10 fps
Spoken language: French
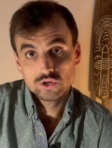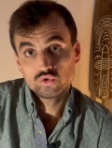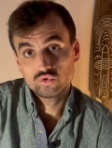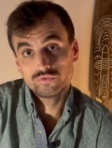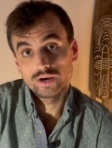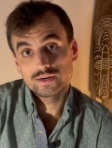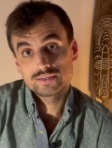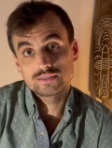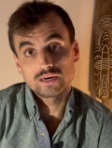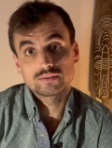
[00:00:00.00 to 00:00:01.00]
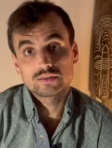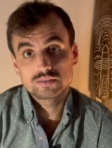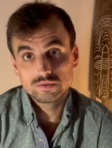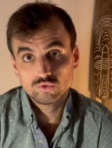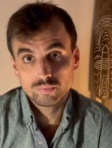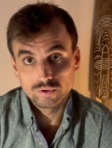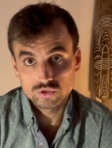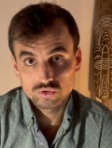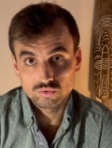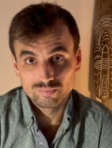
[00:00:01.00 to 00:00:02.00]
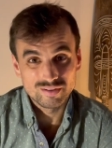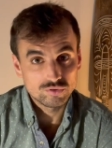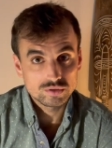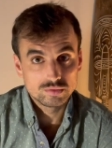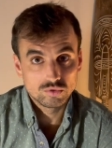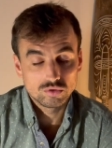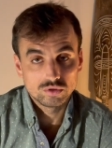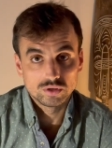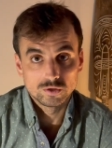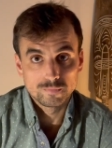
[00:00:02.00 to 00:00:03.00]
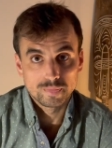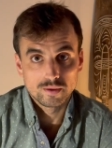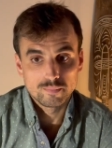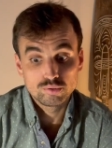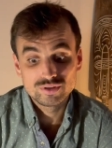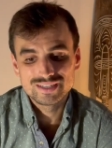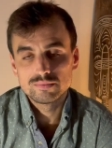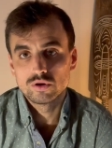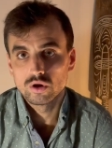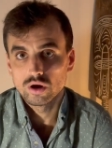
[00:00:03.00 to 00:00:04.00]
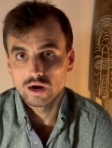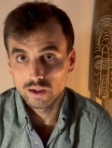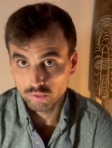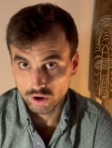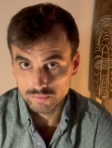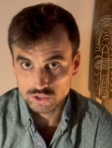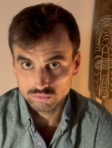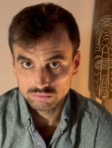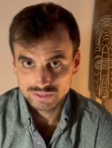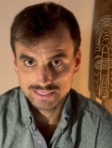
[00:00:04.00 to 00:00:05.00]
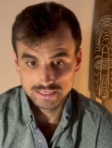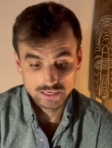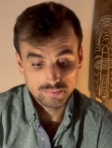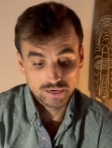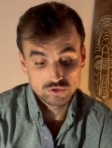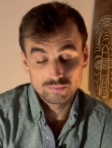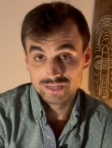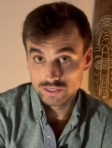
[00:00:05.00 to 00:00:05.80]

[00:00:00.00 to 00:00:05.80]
Tu verras que certains types de postes ne sont pas forcément euh, possibles à la programmation, c'est-à-dire par exemple les